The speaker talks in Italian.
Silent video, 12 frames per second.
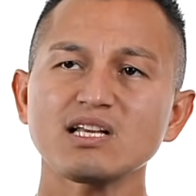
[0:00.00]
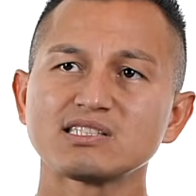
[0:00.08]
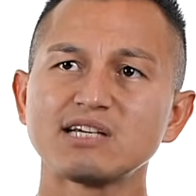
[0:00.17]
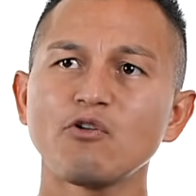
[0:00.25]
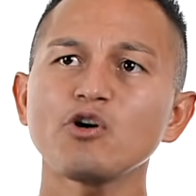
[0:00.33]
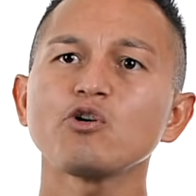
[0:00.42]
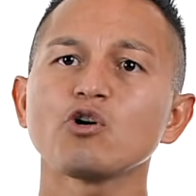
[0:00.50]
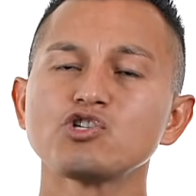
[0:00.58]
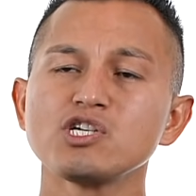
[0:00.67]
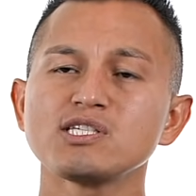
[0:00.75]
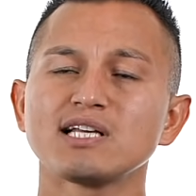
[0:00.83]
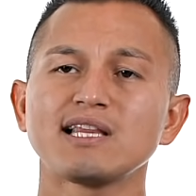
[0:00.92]
Se voi
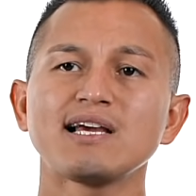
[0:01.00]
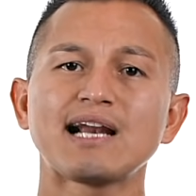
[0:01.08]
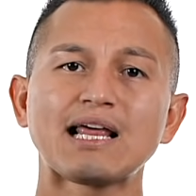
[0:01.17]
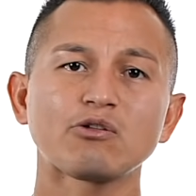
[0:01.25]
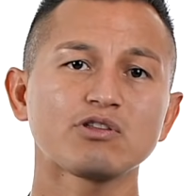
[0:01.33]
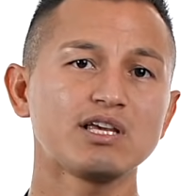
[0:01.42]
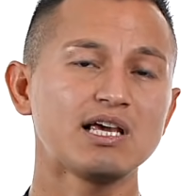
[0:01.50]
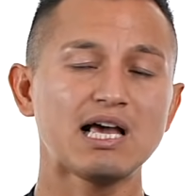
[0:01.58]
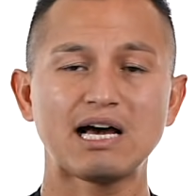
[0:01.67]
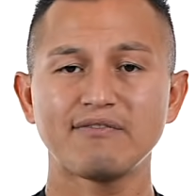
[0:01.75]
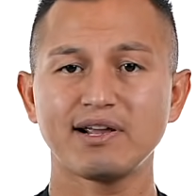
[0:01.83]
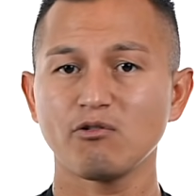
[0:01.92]
oggi siete in grado di
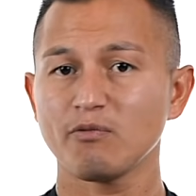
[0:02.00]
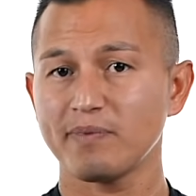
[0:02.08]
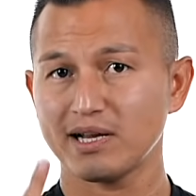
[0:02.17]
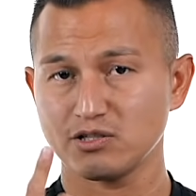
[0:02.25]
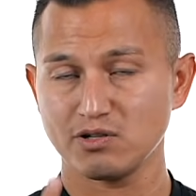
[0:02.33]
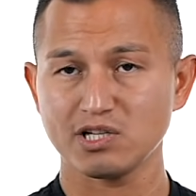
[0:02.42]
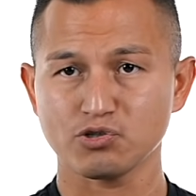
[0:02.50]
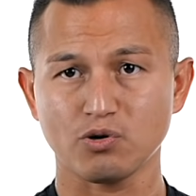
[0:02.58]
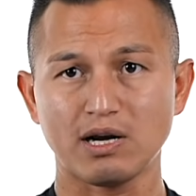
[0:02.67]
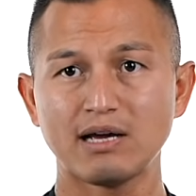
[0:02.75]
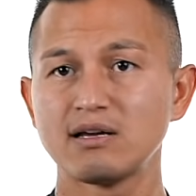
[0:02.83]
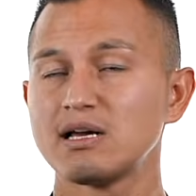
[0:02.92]
avere un'operazione
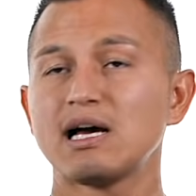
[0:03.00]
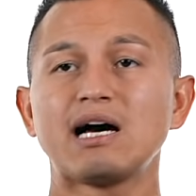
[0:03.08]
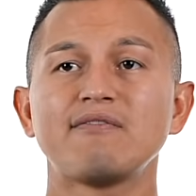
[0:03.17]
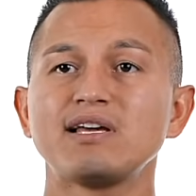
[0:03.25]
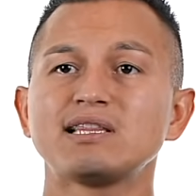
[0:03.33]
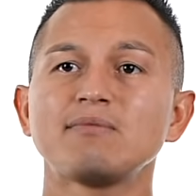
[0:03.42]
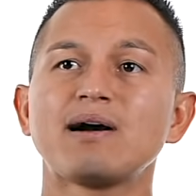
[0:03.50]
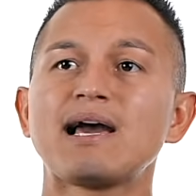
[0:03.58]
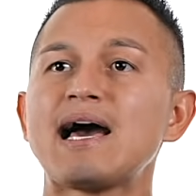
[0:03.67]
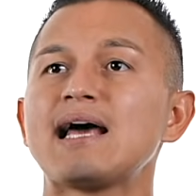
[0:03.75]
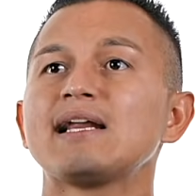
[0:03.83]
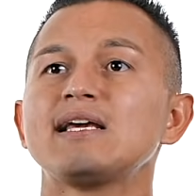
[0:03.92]
sola, avete
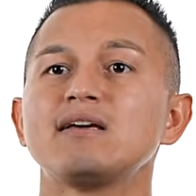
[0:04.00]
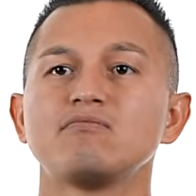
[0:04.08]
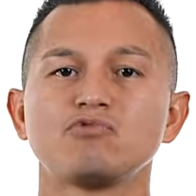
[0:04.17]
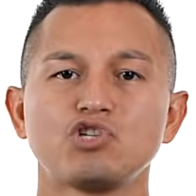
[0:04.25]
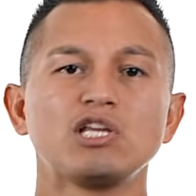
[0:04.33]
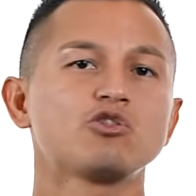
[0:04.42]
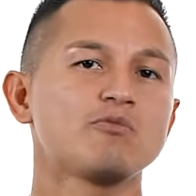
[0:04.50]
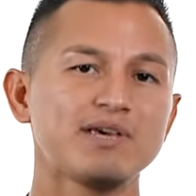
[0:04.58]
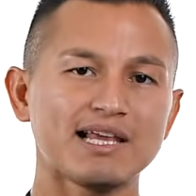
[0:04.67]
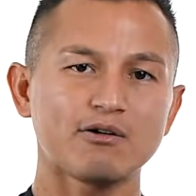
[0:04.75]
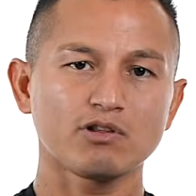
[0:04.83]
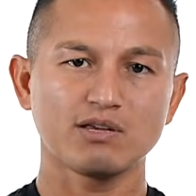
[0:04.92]
magari
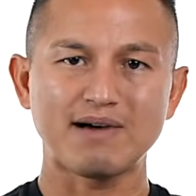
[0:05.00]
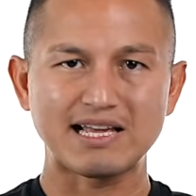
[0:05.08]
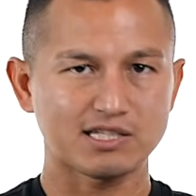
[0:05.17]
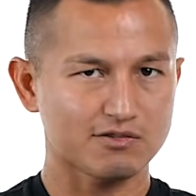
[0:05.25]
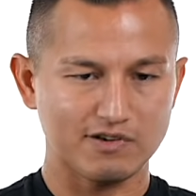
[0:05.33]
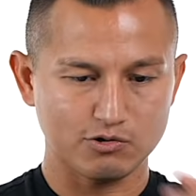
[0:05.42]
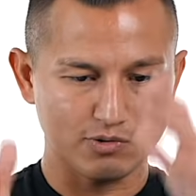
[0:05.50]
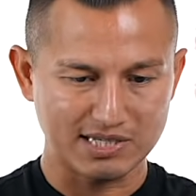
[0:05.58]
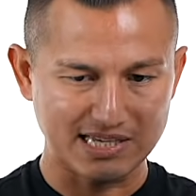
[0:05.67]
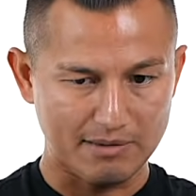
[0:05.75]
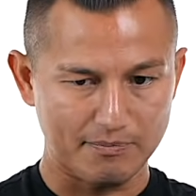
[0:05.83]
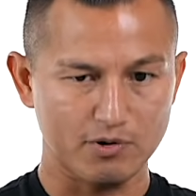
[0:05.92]
100.000 euro di budget, faccio un
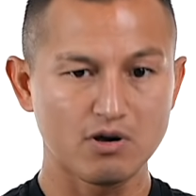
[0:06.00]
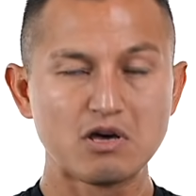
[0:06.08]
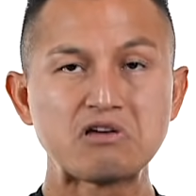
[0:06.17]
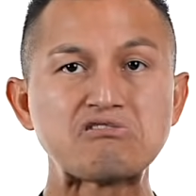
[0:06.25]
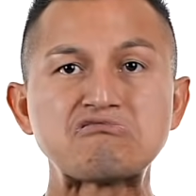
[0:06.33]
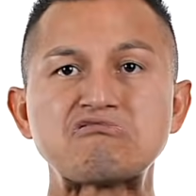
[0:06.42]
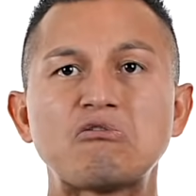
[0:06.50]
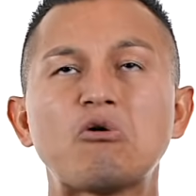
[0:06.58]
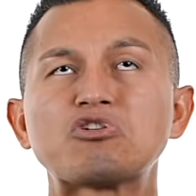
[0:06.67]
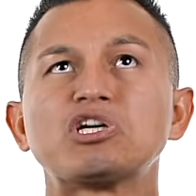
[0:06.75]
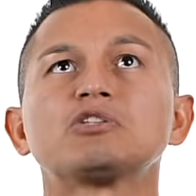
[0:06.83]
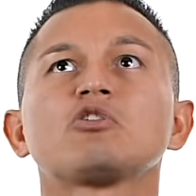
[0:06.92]
esempio
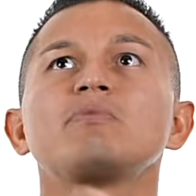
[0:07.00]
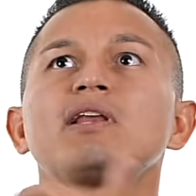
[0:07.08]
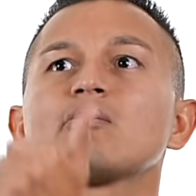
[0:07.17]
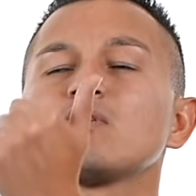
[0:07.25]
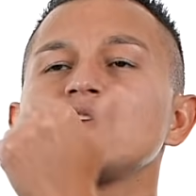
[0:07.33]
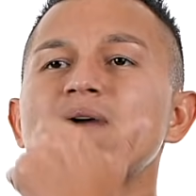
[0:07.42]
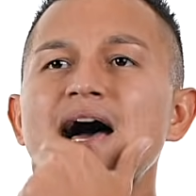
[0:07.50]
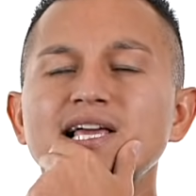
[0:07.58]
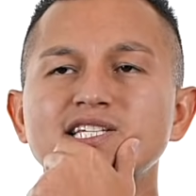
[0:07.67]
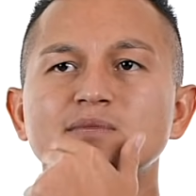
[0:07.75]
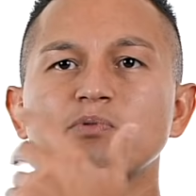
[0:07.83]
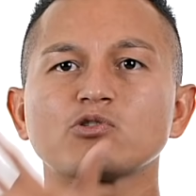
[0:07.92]
ho 100.000 euro di
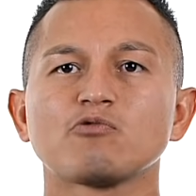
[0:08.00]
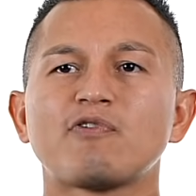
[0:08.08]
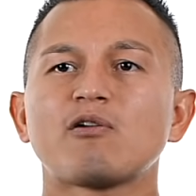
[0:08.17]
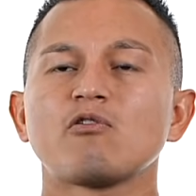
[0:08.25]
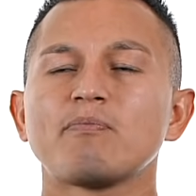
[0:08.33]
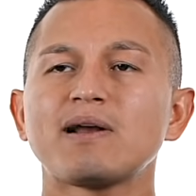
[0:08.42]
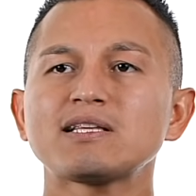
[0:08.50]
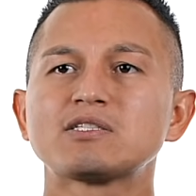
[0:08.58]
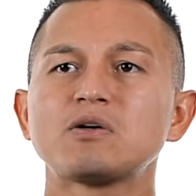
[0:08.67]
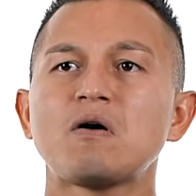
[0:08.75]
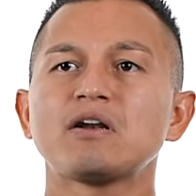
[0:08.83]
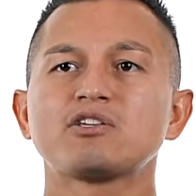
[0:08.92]
budget, posso fare
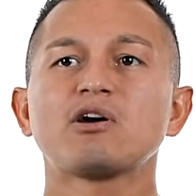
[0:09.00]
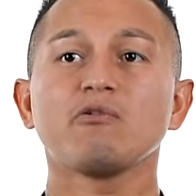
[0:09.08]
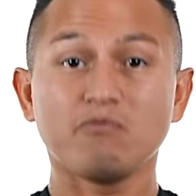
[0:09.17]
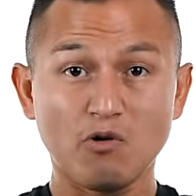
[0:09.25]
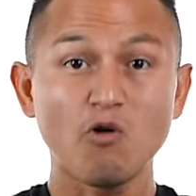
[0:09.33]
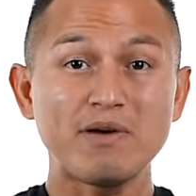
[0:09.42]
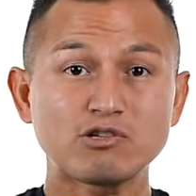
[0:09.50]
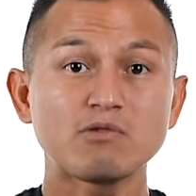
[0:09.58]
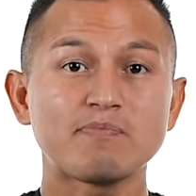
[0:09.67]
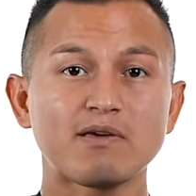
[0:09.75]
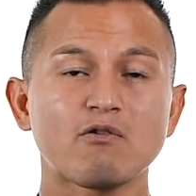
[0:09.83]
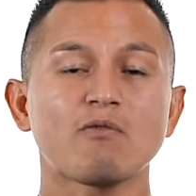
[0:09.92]
un'operazione, cioè ho messo
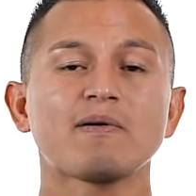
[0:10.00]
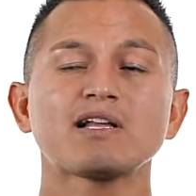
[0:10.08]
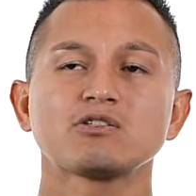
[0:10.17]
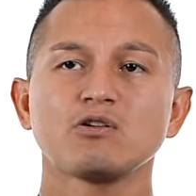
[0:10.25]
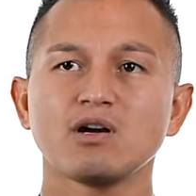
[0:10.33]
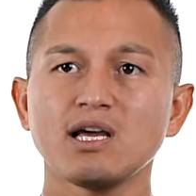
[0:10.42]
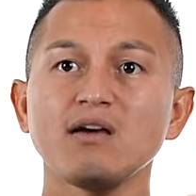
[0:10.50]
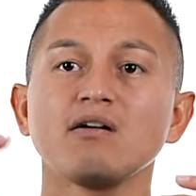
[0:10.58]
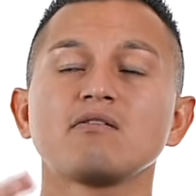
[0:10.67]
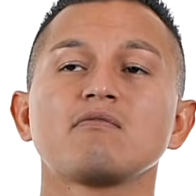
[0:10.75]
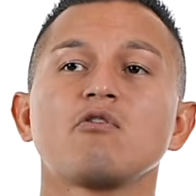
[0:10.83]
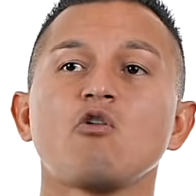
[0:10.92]
in piedi
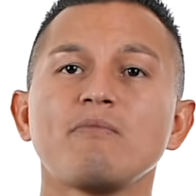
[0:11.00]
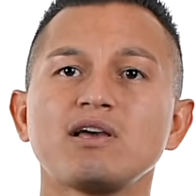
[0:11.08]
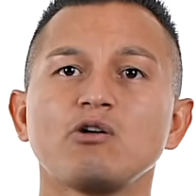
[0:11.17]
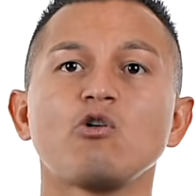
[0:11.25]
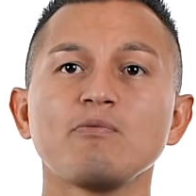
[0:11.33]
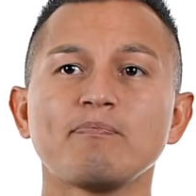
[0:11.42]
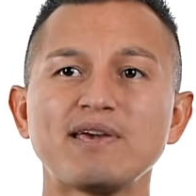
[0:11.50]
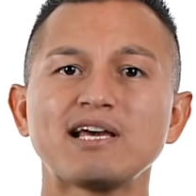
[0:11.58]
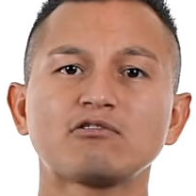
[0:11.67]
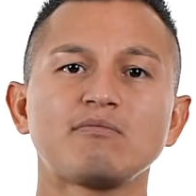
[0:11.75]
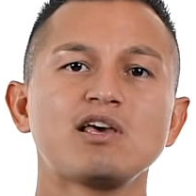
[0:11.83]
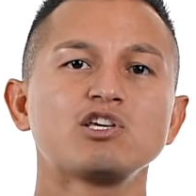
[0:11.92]
un'operazione, ho, me- ho
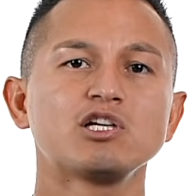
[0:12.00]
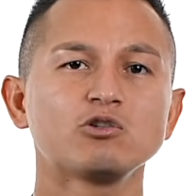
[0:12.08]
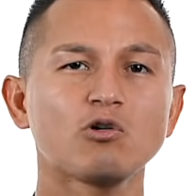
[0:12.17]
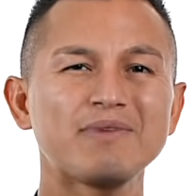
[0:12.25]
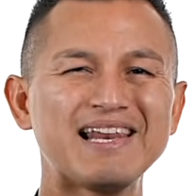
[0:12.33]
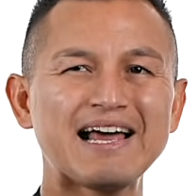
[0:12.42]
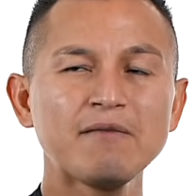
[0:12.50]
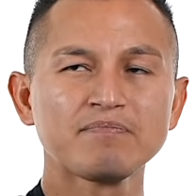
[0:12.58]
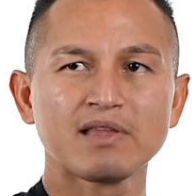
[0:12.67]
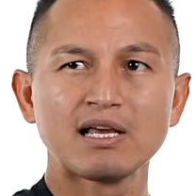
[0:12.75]
impegnato i miei 100.000,